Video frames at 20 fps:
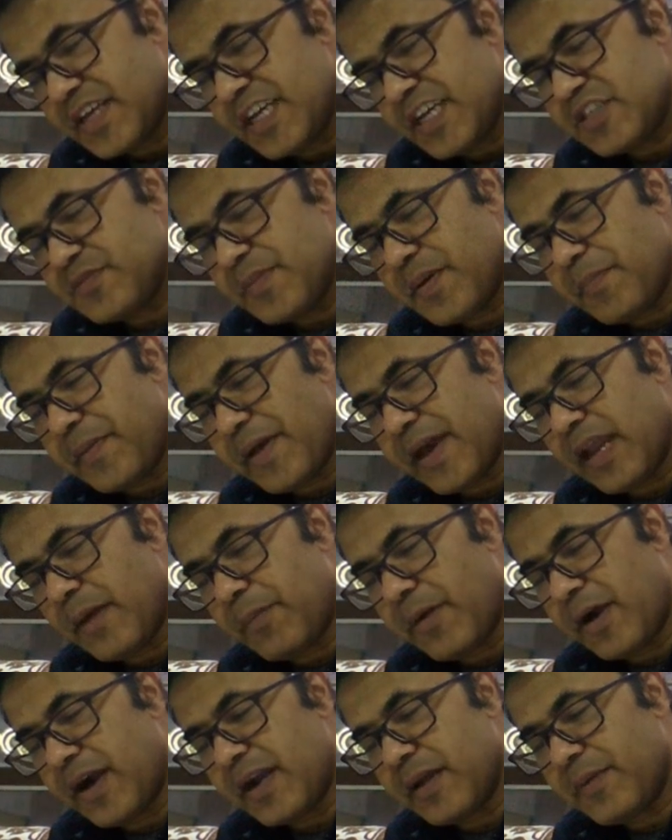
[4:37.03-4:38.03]
इसमें पहला
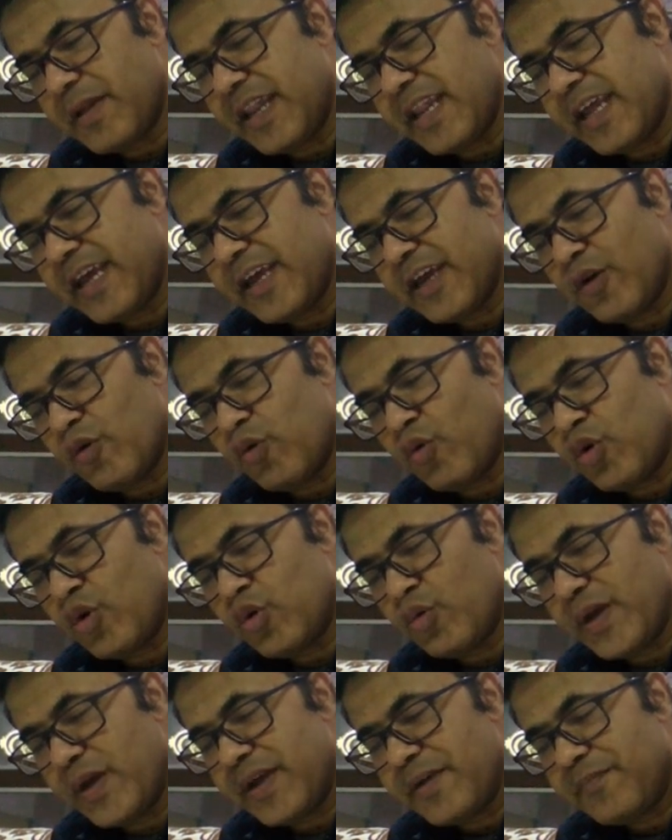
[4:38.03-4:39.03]
पार्ट अपन लेंगे ओ
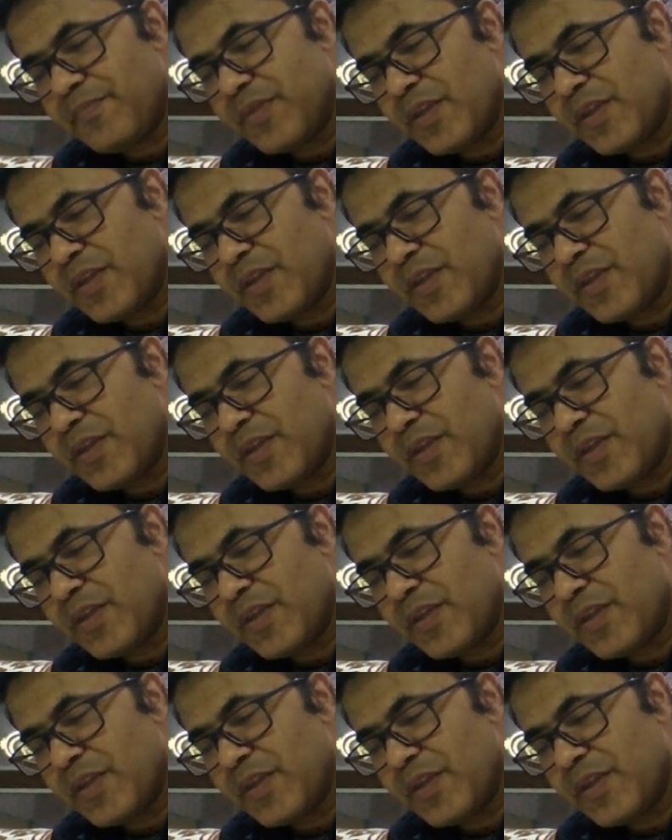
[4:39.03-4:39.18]
टू ए